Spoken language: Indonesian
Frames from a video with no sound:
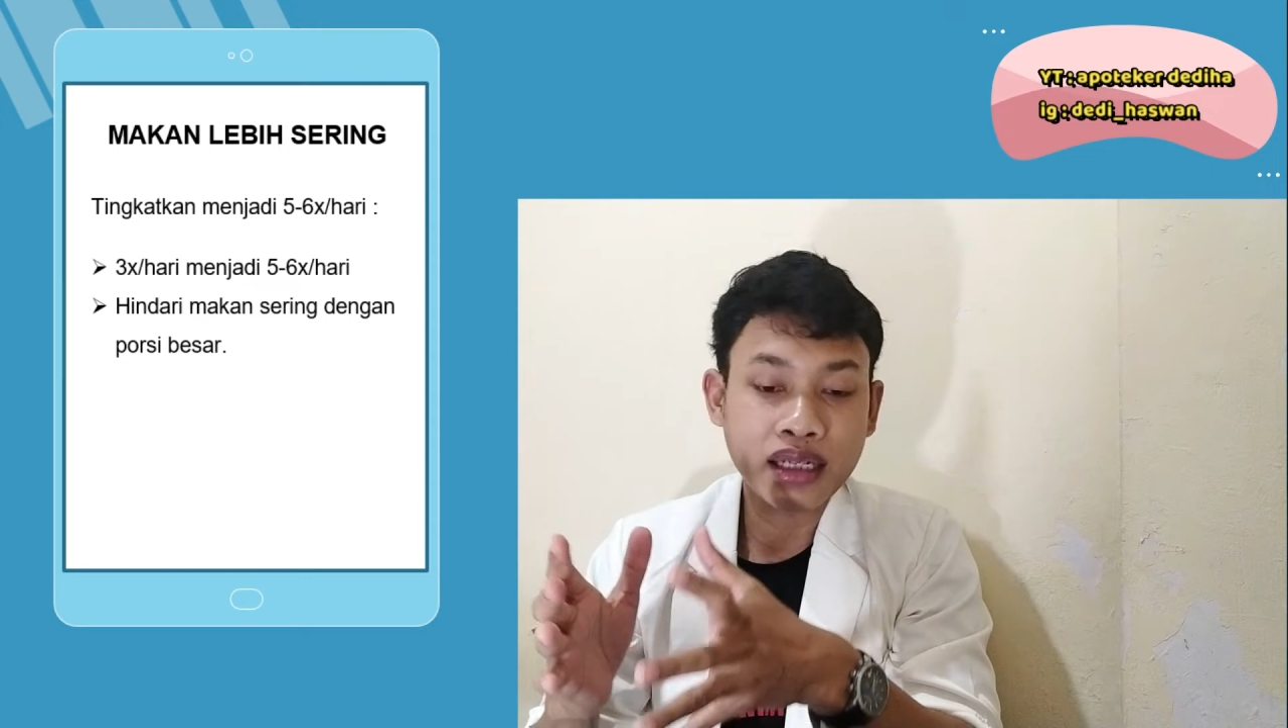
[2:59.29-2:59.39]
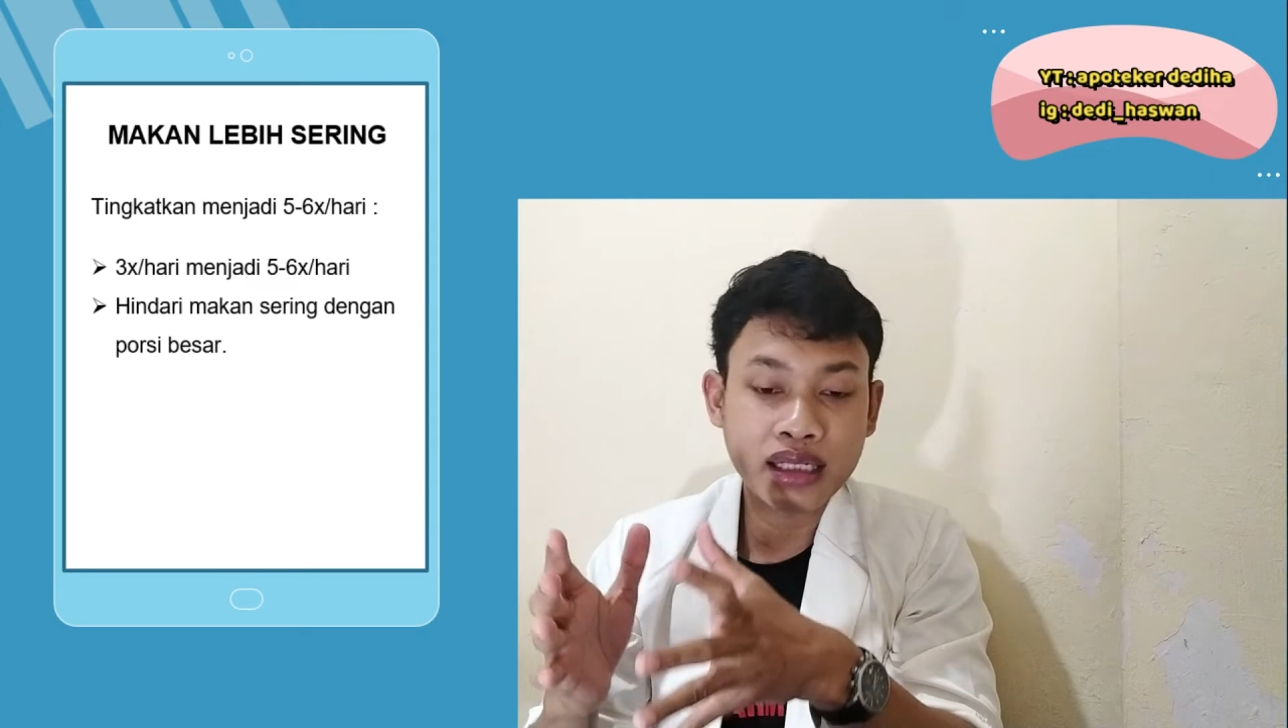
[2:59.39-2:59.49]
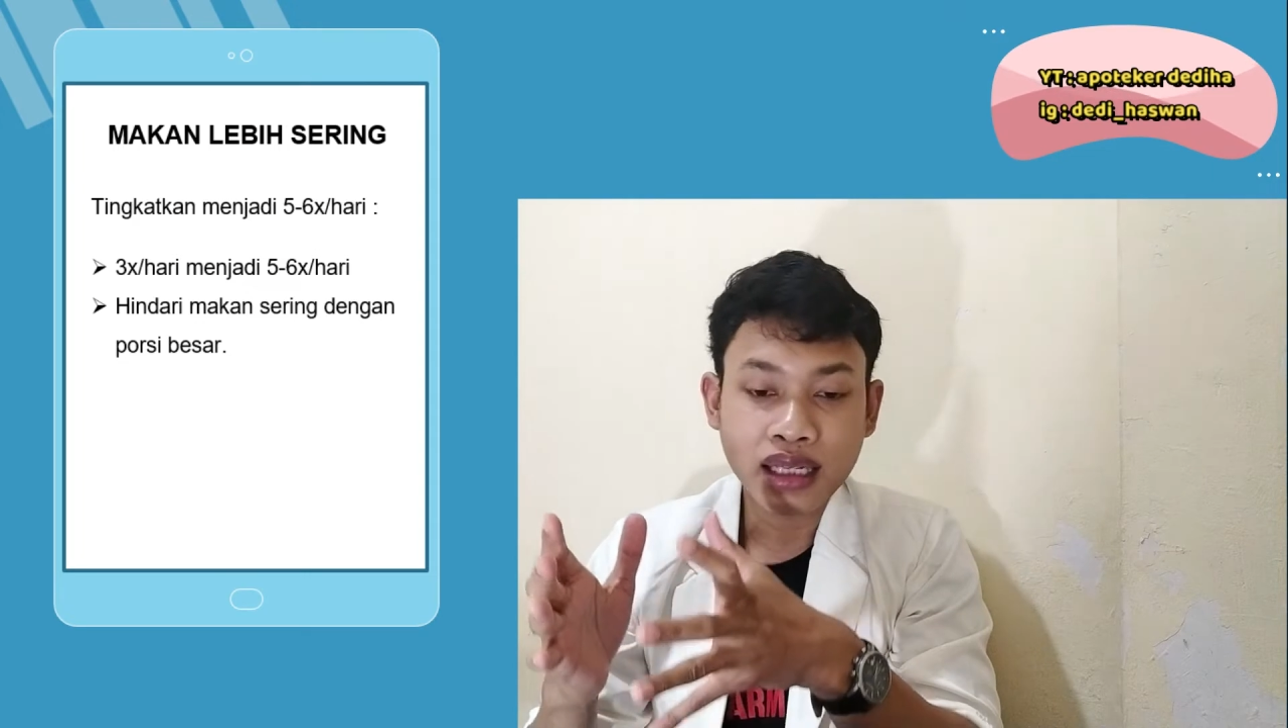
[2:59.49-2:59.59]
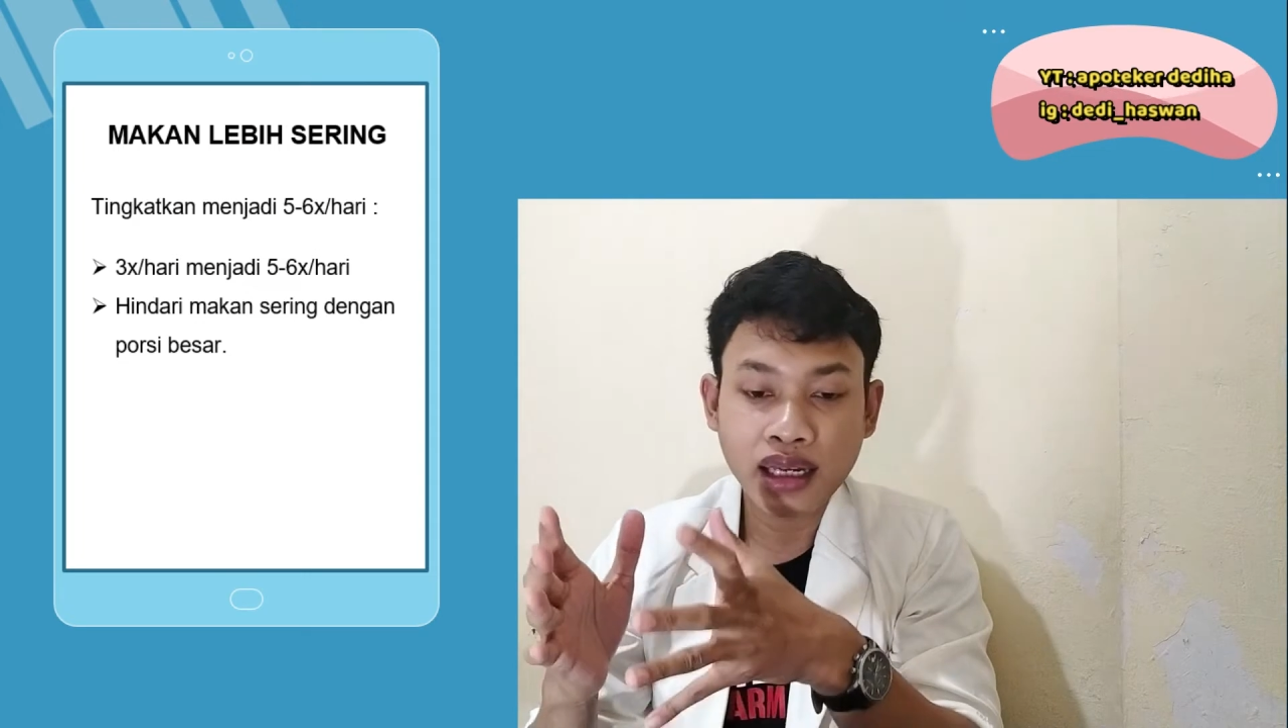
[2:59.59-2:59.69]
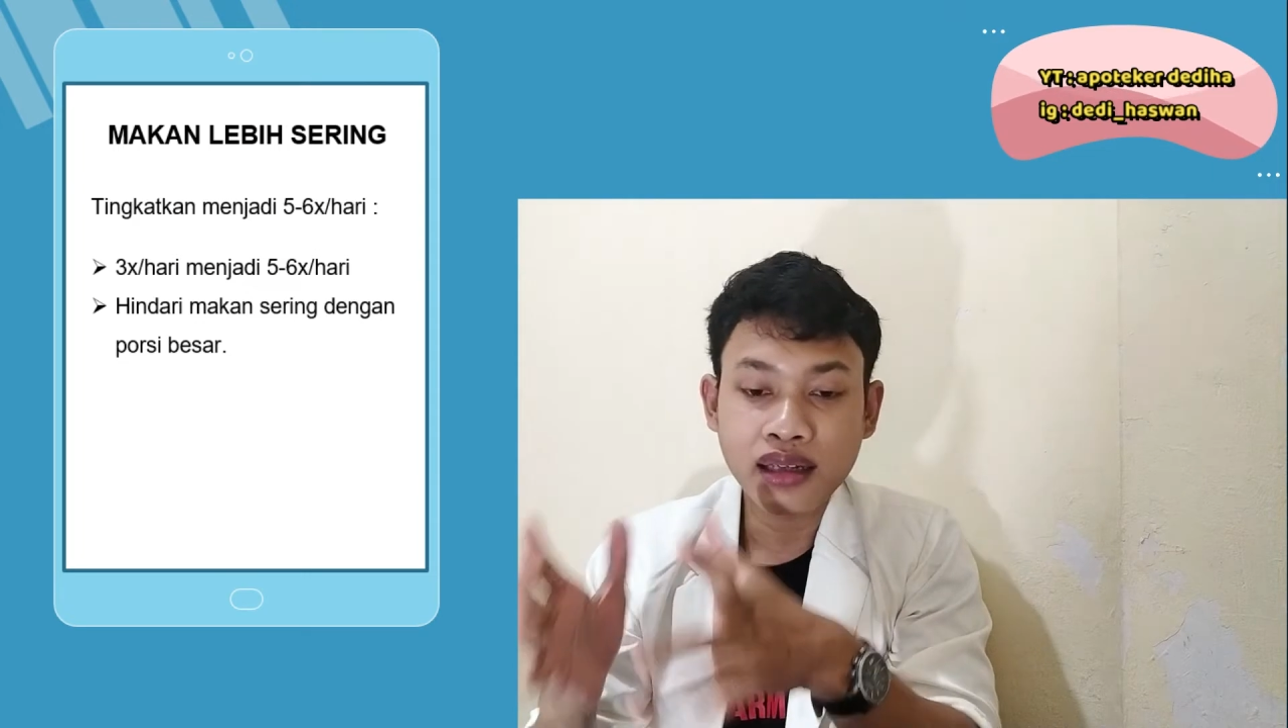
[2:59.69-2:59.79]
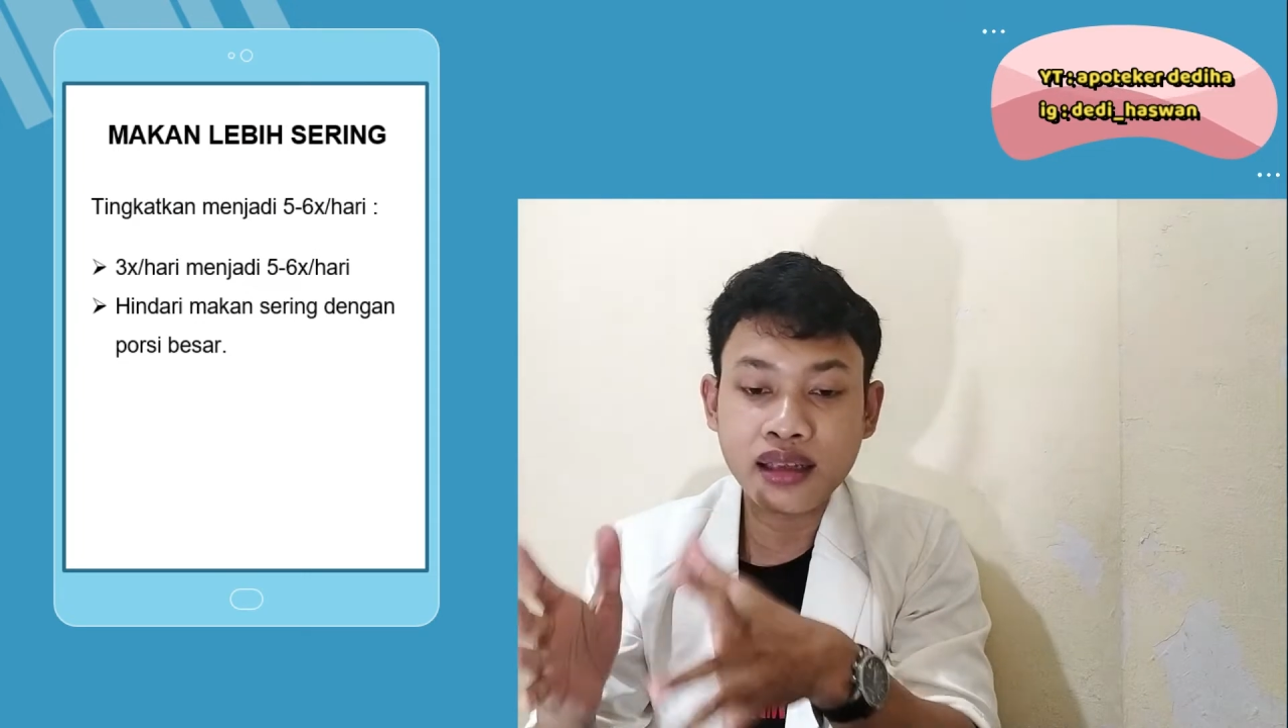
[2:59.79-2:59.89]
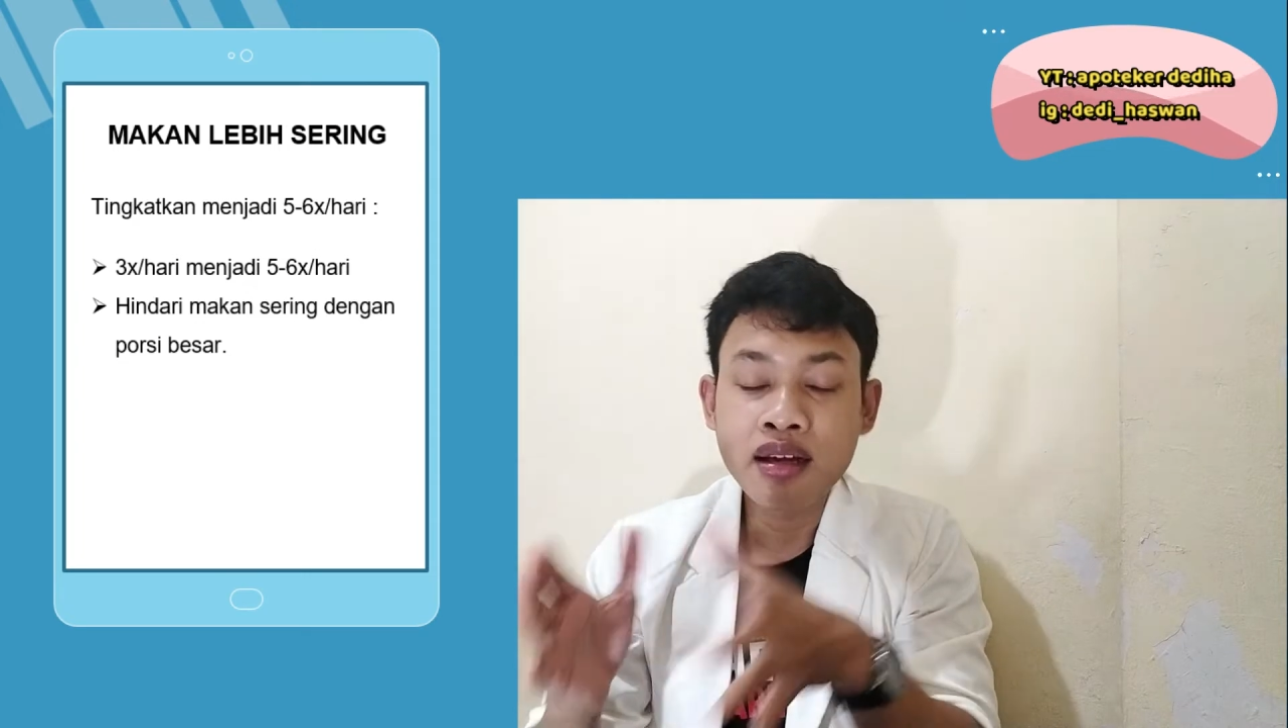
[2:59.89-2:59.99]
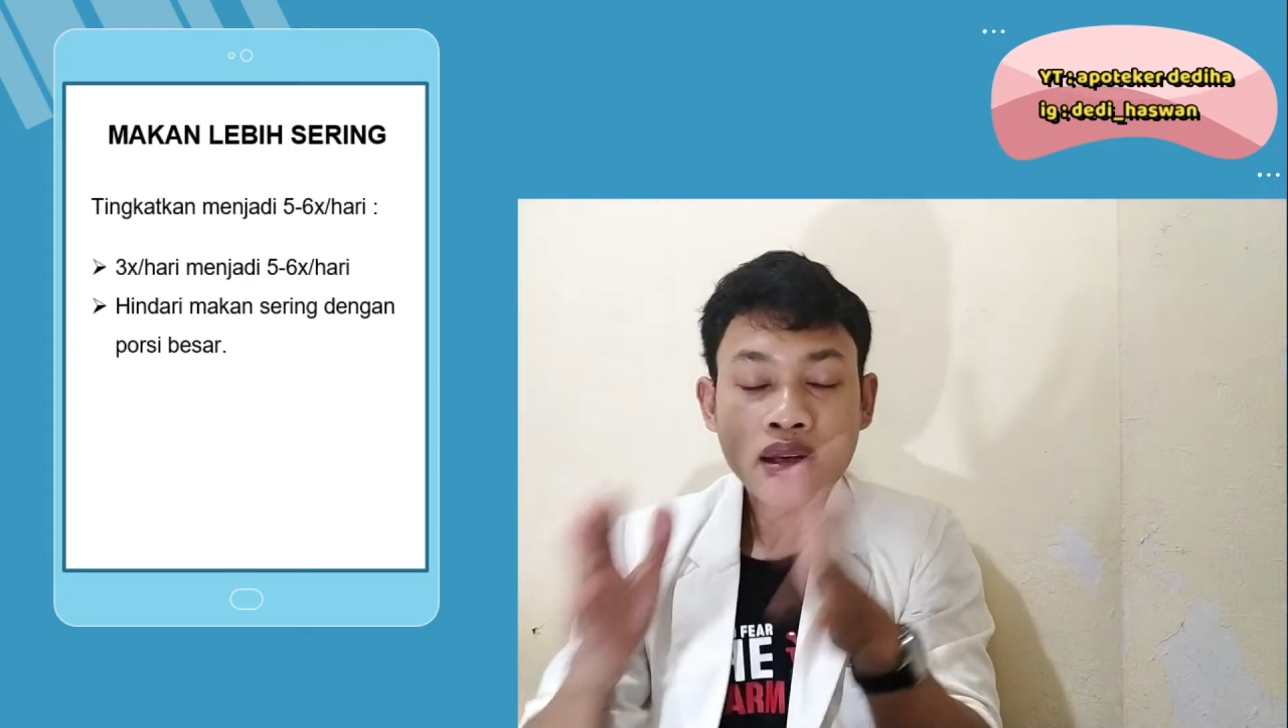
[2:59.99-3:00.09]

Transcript: kali sehari,